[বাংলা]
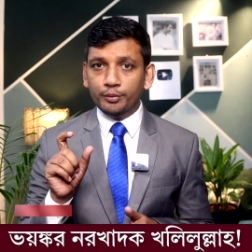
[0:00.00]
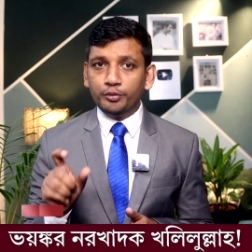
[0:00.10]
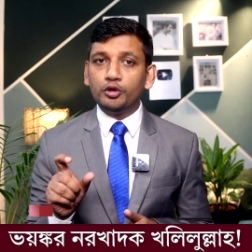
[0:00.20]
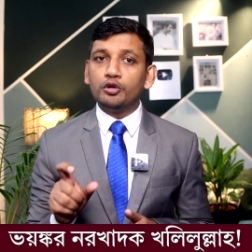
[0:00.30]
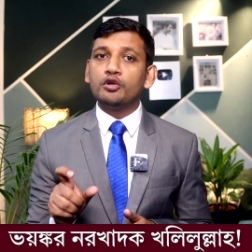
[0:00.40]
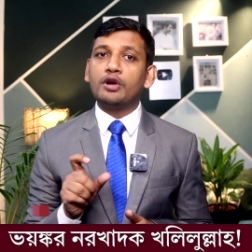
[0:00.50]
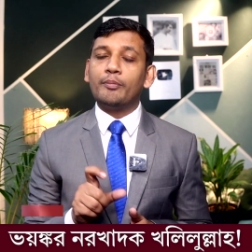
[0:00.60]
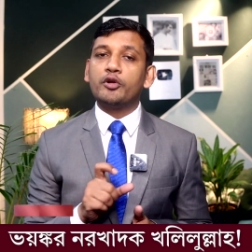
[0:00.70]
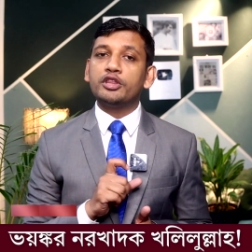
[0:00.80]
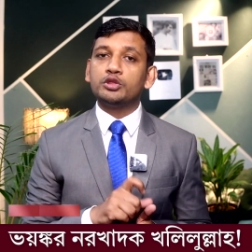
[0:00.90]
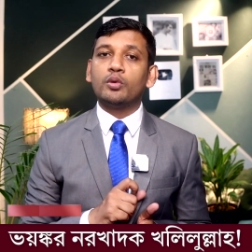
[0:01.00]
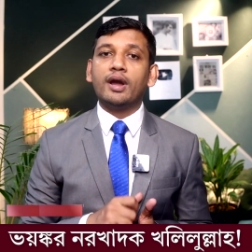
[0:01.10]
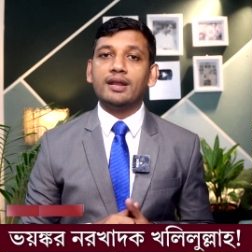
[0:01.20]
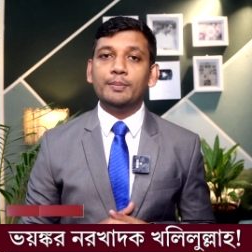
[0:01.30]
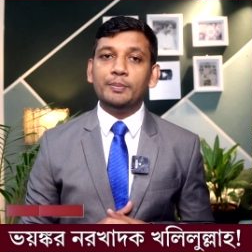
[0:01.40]
পুরনো কাপড়ের
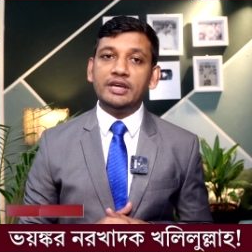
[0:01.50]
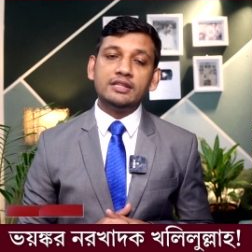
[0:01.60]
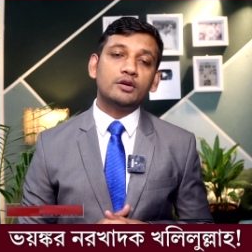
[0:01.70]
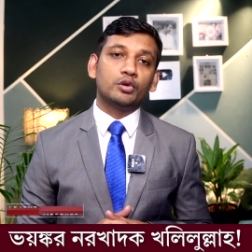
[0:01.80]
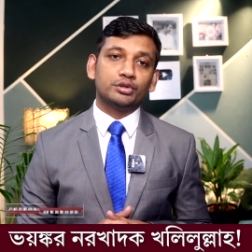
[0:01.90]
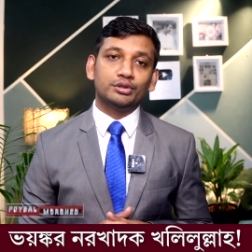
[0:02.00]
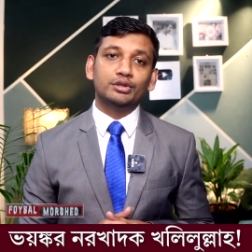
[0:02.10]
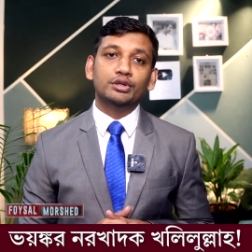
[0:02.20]
দোকানে বিক্রি করত